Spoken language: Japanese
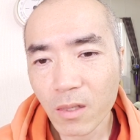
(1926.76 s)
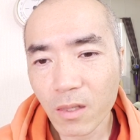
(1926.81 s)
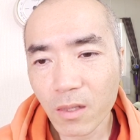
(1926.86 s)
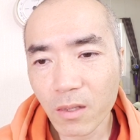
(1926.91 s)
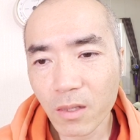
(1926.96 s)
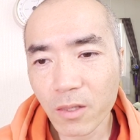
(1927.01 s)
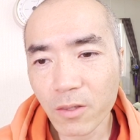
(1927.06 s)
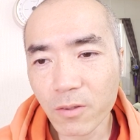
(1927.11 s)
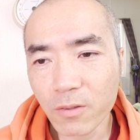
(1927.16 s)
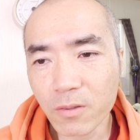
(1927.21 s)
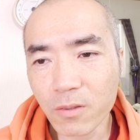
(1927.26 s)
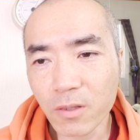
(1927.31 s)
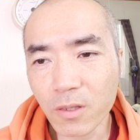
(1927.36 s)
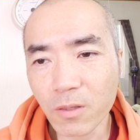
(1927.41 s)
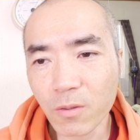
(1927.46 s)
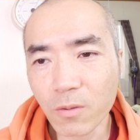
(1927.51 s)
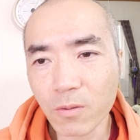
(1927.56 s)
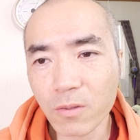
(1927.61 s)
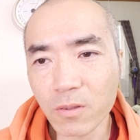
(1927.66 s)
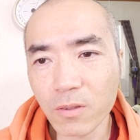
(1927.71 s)
うん、ゆっくり
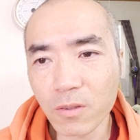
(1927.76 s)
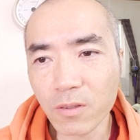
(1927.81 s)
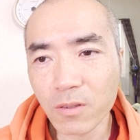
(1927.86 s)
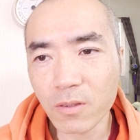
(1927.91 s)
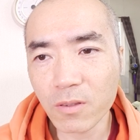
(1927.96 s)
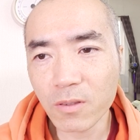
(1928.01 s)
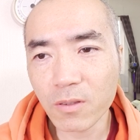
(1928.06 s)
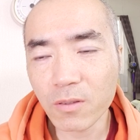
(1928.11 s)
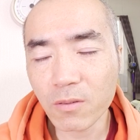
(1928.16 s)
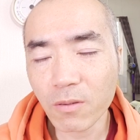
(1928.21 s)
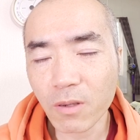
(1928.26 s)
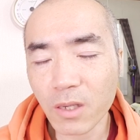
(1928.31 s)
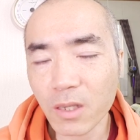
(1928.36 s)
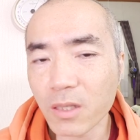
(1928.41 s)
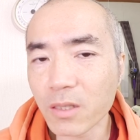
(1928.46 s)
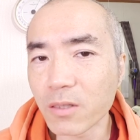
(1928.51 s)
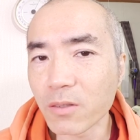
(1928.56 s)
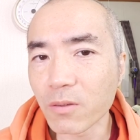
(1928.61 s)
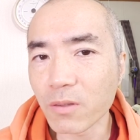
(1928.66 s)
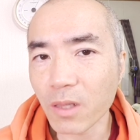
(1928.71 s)
取るのが
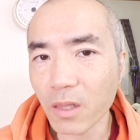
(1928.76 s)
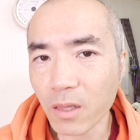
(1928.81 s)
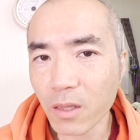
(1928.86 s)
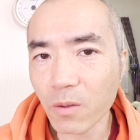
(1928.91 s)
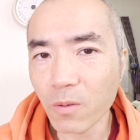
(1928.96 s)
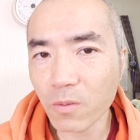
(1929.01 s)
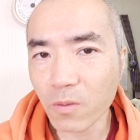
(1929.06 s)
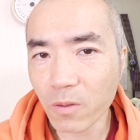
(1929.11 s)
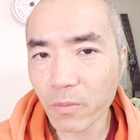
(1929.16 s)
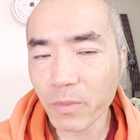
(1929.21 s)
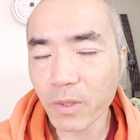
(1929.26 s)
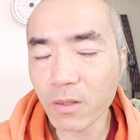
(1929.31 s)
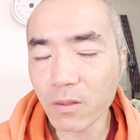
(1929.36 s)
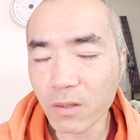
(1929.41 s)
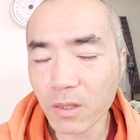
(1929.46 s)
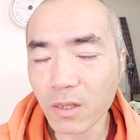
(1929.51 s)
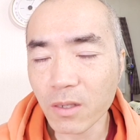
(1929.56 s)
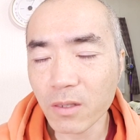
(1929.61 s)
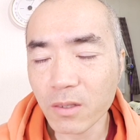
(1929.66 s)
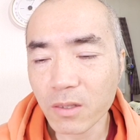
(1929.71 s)
必要だねオートミール
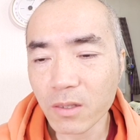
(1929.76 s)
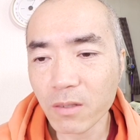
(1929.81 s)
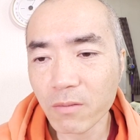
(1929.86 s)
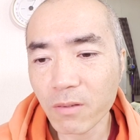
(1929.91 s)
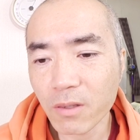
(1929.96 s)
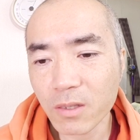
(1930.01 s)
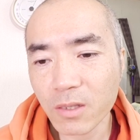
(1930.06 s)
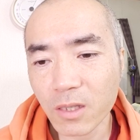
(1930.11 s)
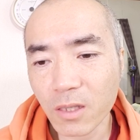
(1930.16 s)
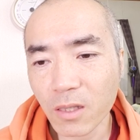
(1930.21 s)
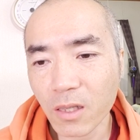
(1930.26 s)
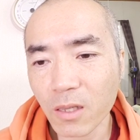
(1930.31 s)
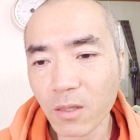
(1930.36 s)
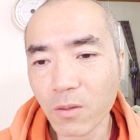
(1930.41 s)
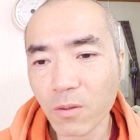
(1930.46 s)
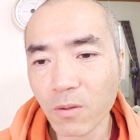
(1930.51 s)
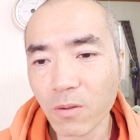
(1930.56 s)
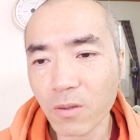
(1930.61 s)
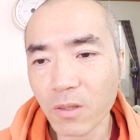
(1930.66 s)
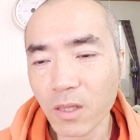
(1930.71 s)
に関してはじゃない
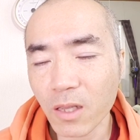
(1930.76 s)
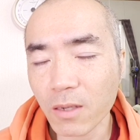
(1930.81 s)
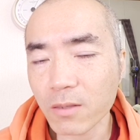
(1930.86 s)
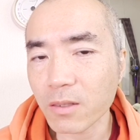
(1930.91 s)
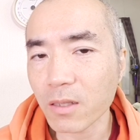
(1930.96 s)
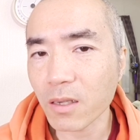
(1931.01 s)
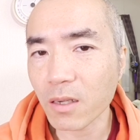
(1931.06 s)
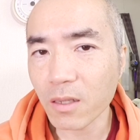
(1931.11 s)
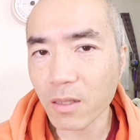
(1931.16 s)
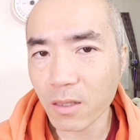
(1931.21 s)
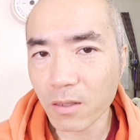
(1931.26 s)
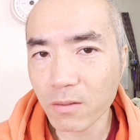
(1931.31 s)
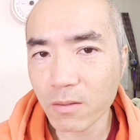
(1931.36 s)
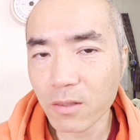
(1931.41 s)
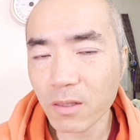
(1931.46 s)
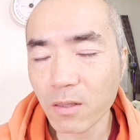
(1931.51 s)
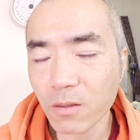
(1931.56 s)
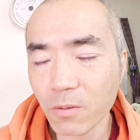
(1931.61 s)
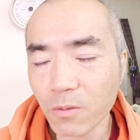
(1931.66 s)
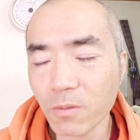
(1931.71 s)
とだるさが出るっ
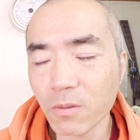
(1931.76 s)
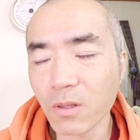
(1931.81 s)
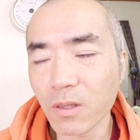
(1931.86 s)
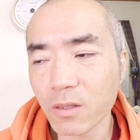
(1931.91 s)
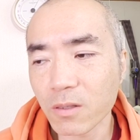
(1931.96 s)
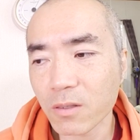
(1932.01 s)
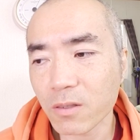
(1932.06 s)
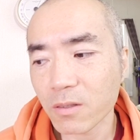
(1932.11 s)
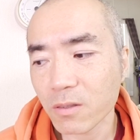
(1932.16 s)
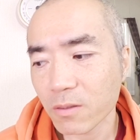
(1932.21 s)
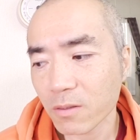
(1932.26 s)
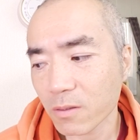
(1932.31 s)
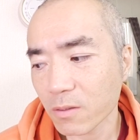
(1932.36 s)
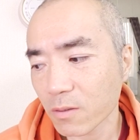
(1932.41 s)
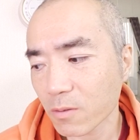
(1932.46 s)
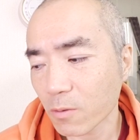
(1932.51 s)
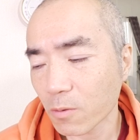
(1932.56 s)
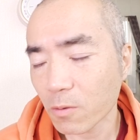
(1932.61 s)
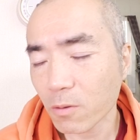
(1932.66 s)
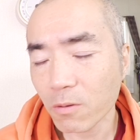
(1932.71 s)
てとこです
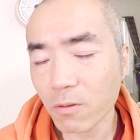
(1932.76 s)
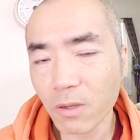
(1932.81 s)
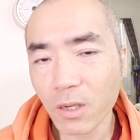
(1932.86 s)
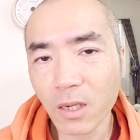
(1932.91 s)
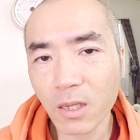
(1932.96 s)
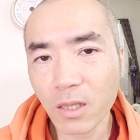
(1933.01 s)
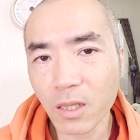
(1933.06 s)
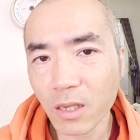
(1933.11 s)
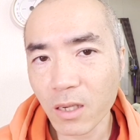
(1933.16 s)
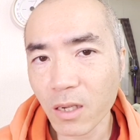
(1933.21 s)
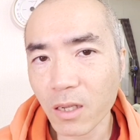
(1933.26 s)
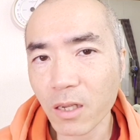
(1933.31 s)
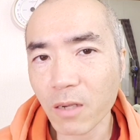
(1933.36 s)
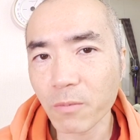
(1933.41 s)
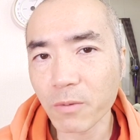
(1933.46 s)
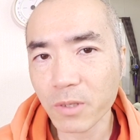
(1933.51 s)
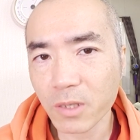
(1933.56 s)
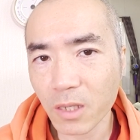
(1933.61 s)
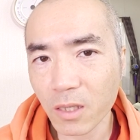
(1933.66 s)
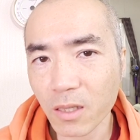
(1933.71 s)
ここはでかいか
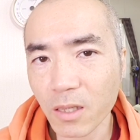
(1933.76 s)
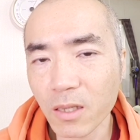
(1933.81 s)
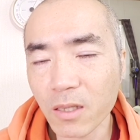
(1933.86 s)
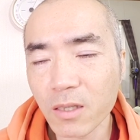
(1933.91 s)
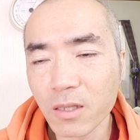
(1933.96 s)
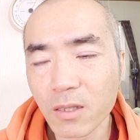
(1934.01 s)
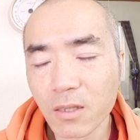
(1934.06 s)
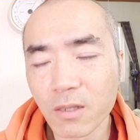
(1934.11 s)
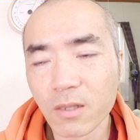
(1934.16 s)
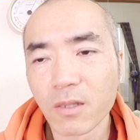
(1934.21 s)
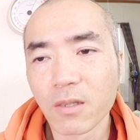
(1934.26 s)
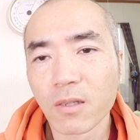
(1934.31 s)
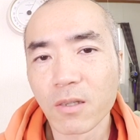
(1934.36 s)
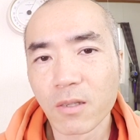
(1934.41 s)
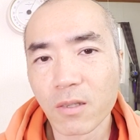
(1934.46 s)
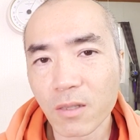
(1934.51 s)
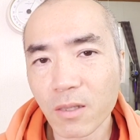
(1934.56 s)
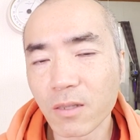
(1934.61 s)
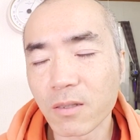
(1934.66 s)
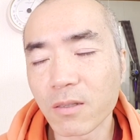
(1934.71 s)
もしれないで
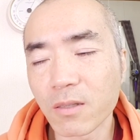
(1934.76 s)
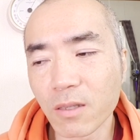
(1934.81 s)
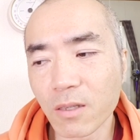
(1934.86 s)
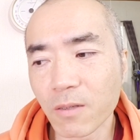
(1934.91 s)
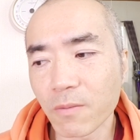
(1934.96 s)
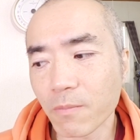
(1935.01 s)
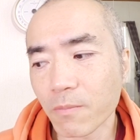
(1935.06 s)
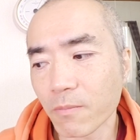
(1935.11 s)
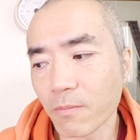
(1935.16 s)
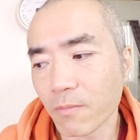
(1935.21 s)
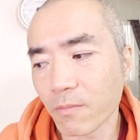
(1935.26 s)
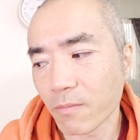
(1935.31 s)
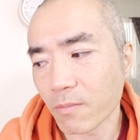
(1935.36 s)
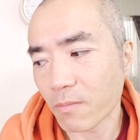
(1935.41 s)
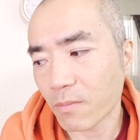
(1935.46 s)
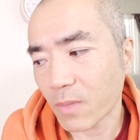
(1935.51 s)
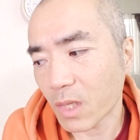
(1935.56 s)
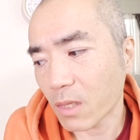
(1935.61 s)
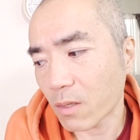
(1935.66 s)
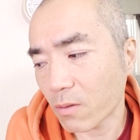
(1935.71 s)
すね、うん、
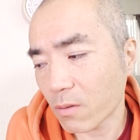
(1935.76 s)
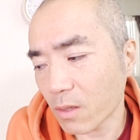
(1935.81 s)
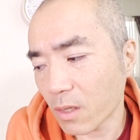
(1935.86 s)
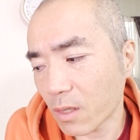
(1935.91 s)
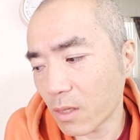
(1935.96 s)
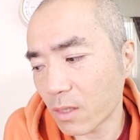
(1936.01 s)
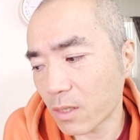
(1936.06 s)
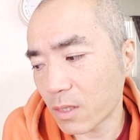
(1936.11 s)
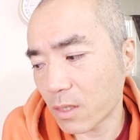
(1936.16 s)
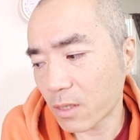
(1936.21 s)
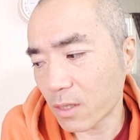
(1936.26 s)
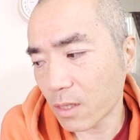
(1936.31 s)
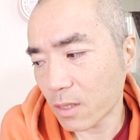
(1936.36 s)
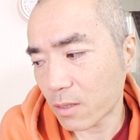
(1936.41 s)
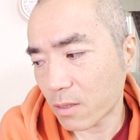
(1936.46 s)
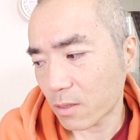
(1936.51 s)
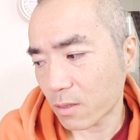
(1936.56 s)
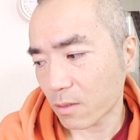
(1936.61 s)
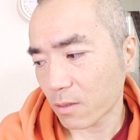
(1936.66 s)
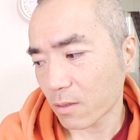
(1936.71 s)
そんな感じで
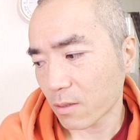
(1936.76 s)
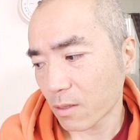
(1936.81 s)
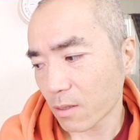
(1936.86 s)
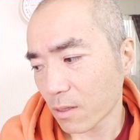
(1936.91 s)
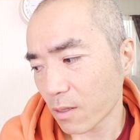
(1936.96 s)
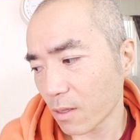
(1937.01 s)
す